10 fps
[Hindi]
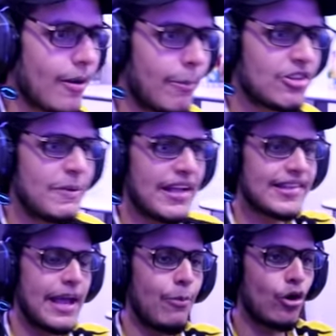बस भी
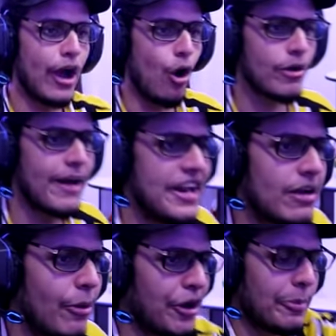एस्केप हो गया और मैंने
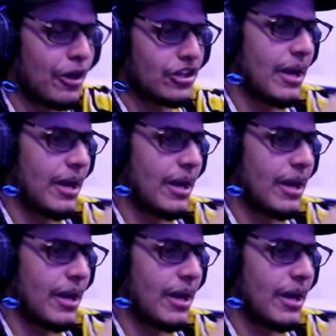एक मर्डर भी कर